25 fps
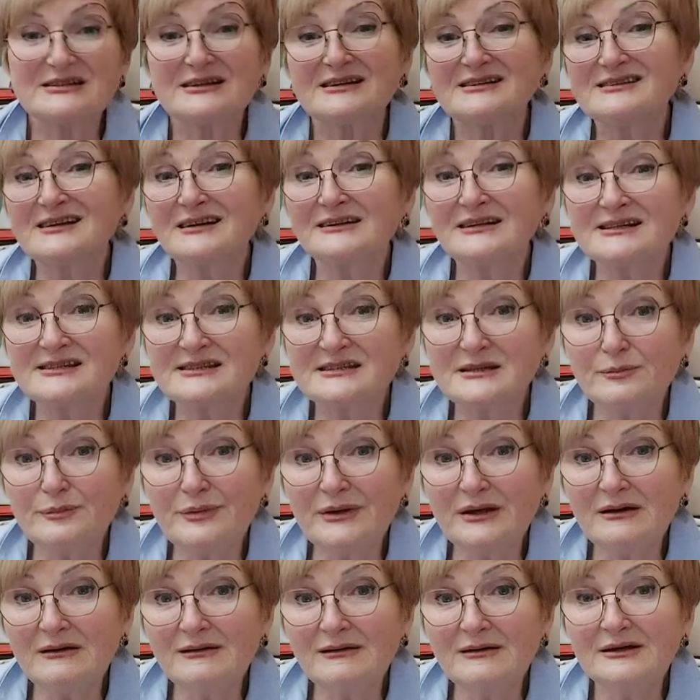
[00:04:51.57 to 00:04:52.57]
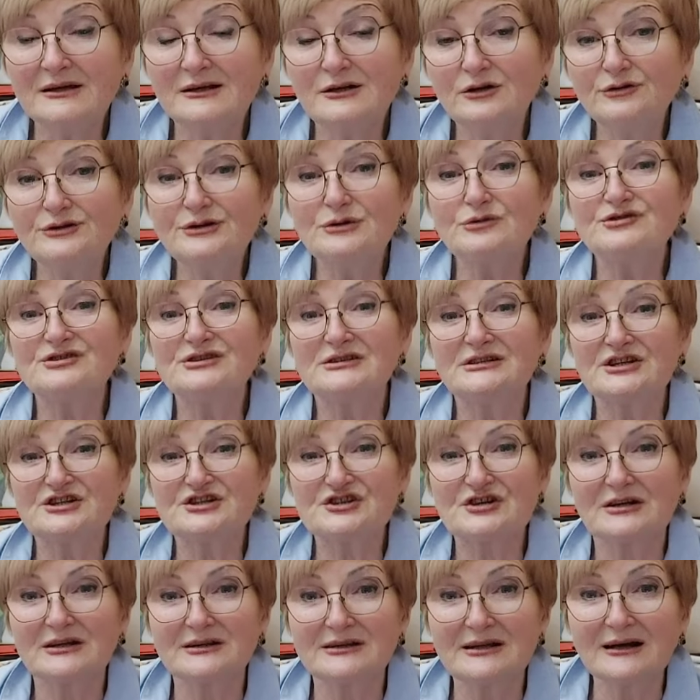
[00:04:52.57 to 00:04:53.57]
сказала себе, и люди
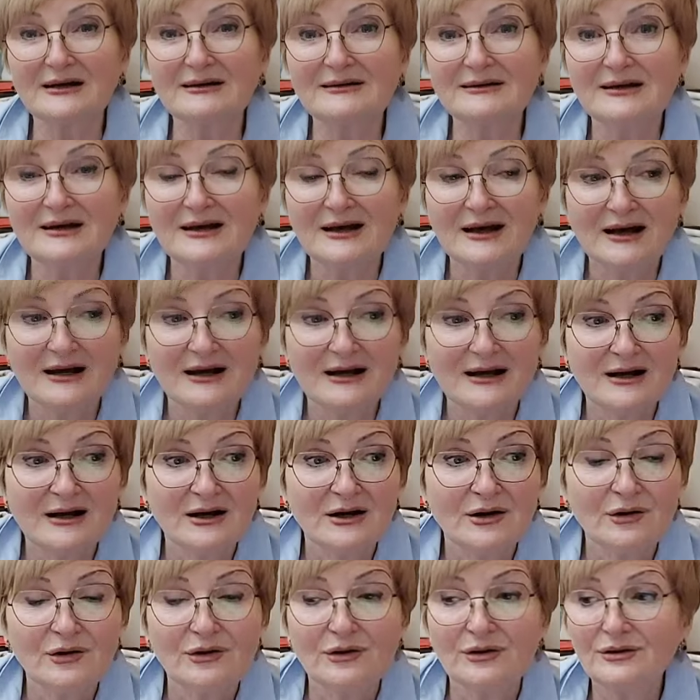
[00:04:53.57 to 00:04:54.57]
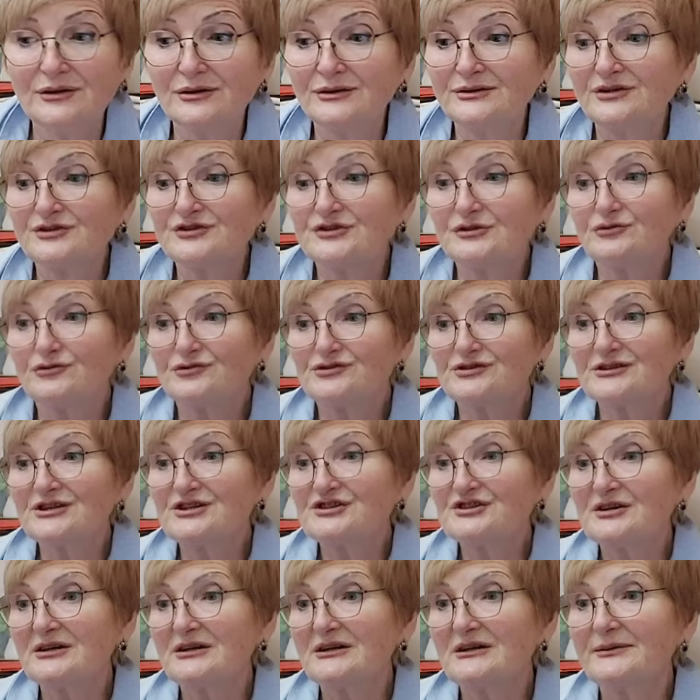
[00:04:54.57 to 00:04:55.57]
услышали, да? Значит,
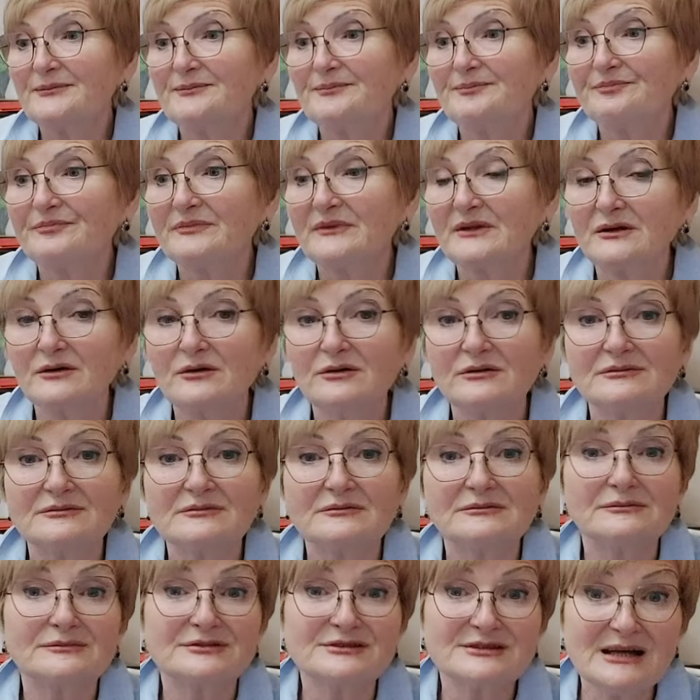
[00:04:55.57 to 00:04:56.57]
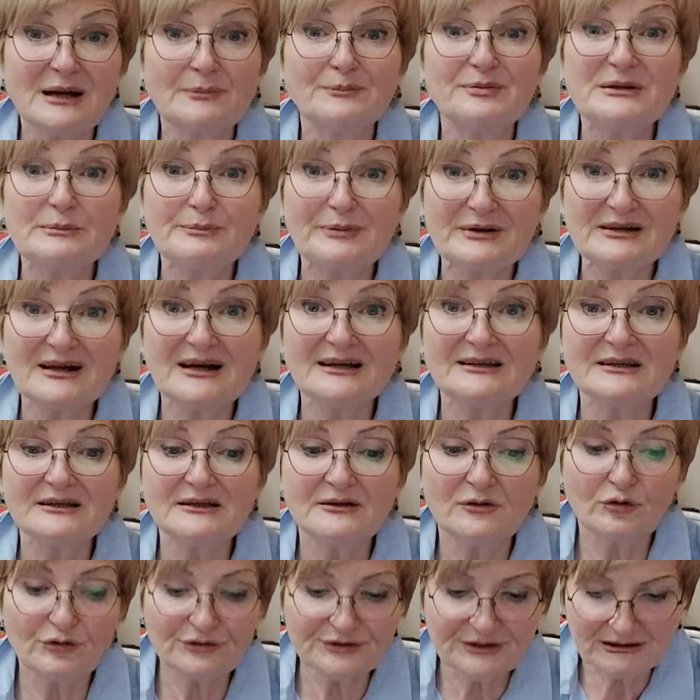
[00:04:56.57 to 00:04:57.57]
услышали за
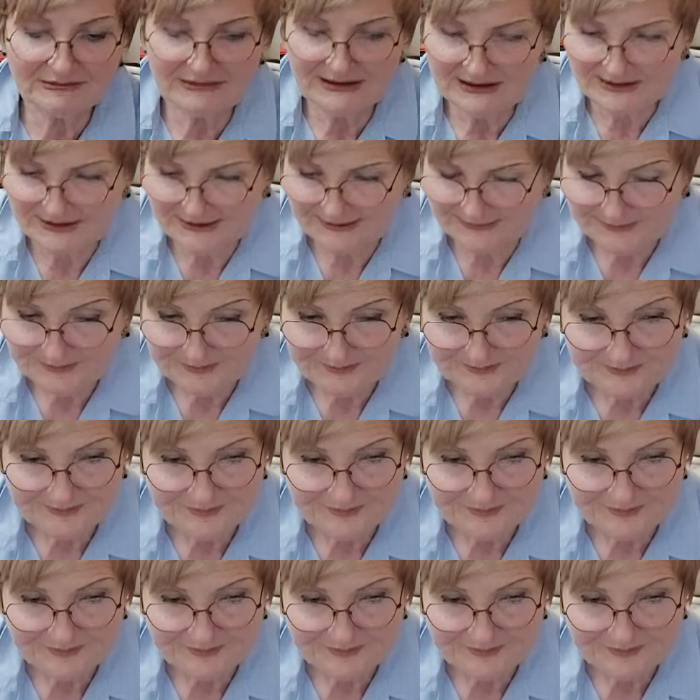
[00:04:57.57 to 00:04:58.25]
препараты от давления.